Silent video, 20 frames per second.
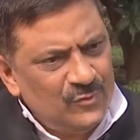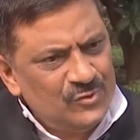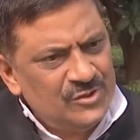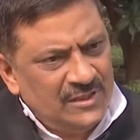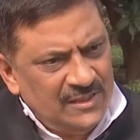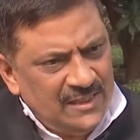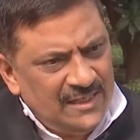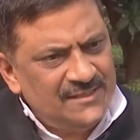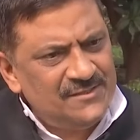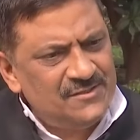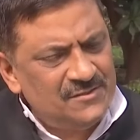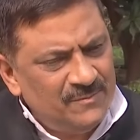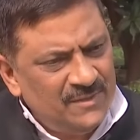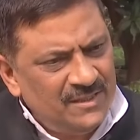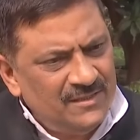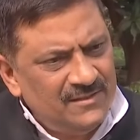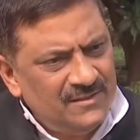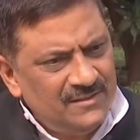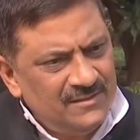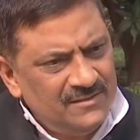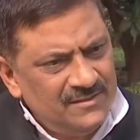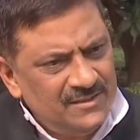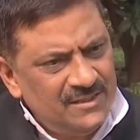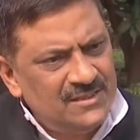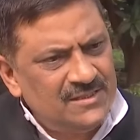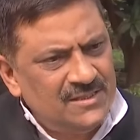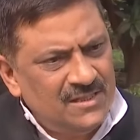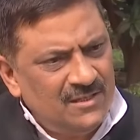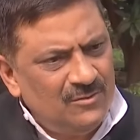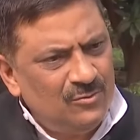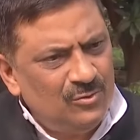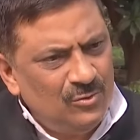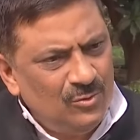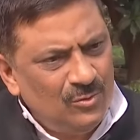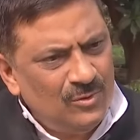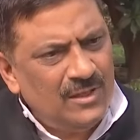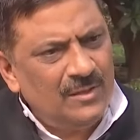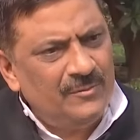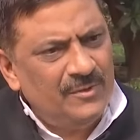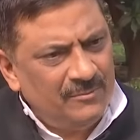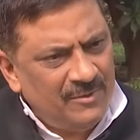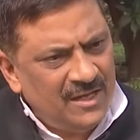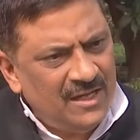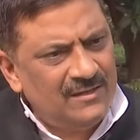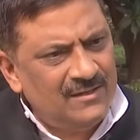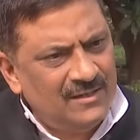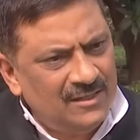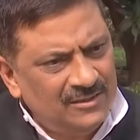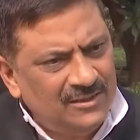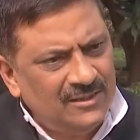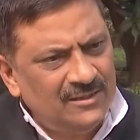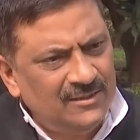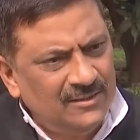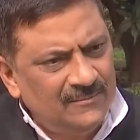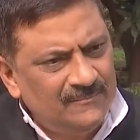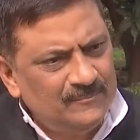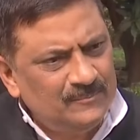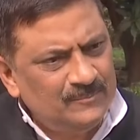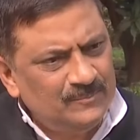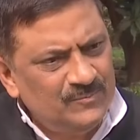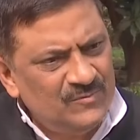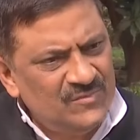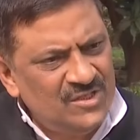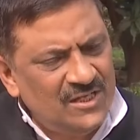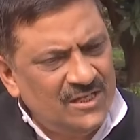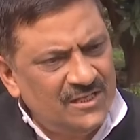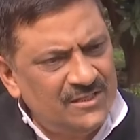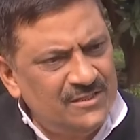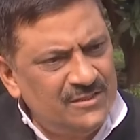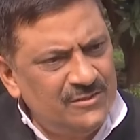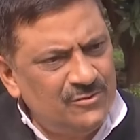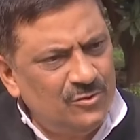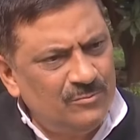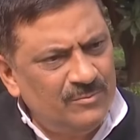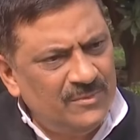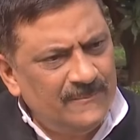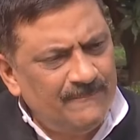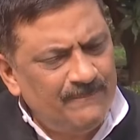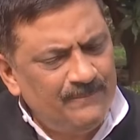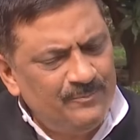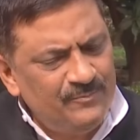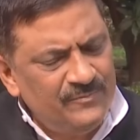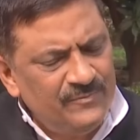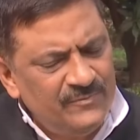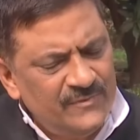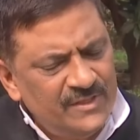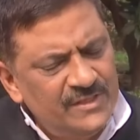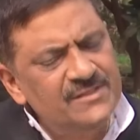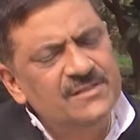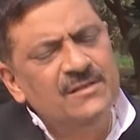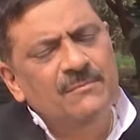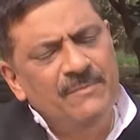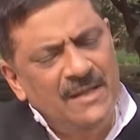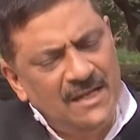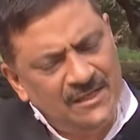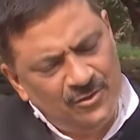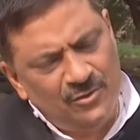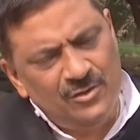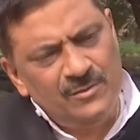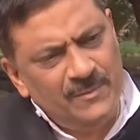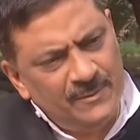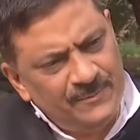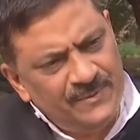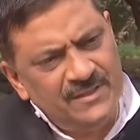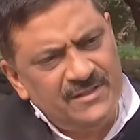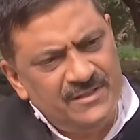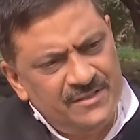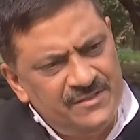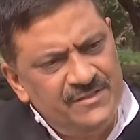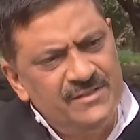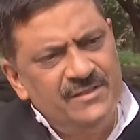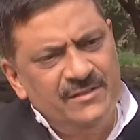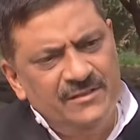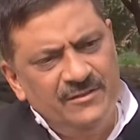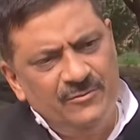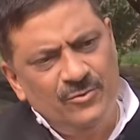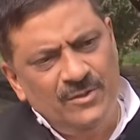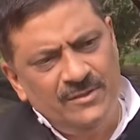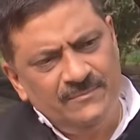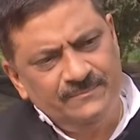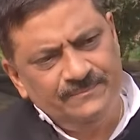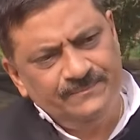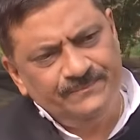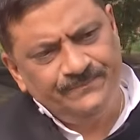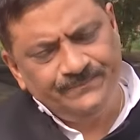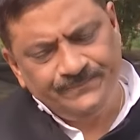उस अलायंस में जिस तरह उन लोगों का व्यवहार रहता था सारे चीज़ों तो इस सब बैकग्राउंड में फिर डिसीजन ये हुआ